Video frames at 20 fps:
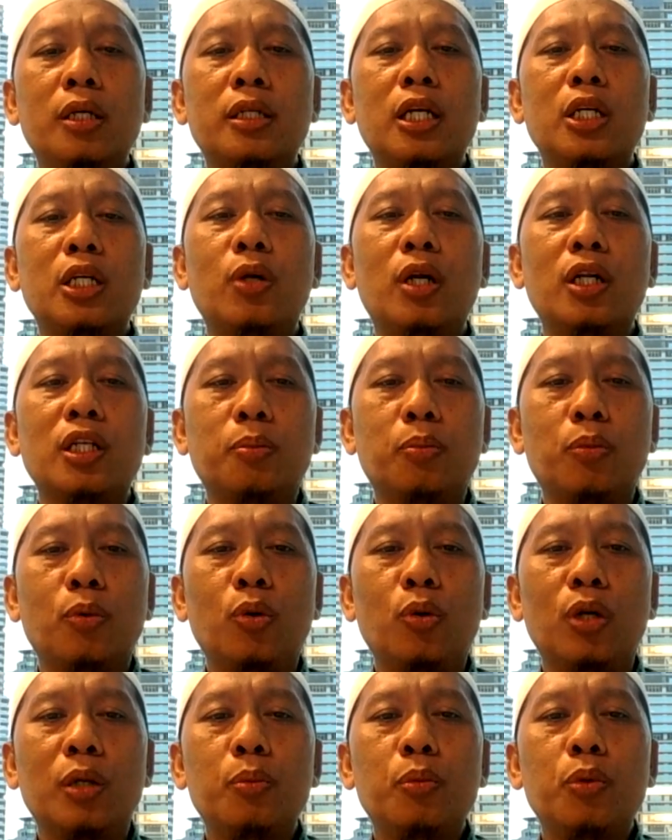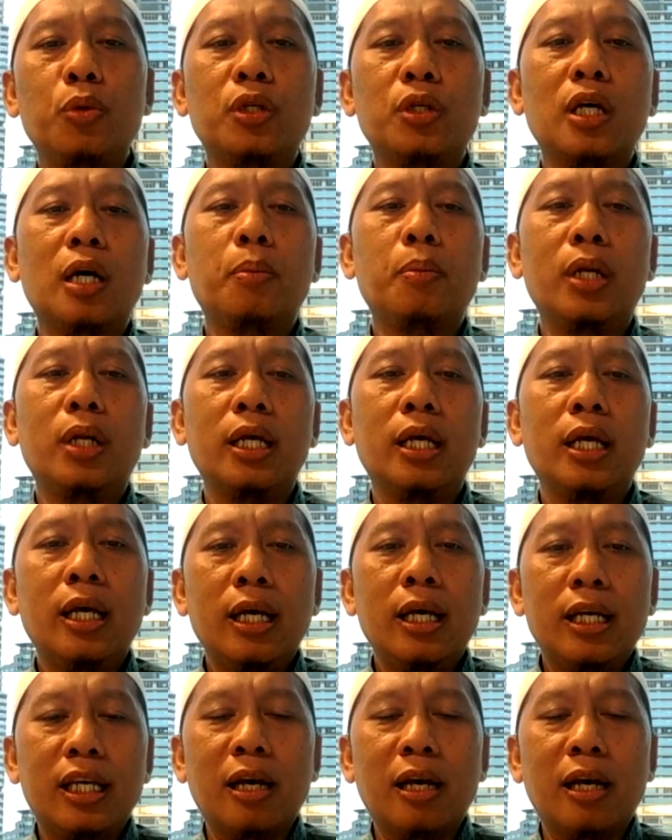saya jual 10.000 juga boleh.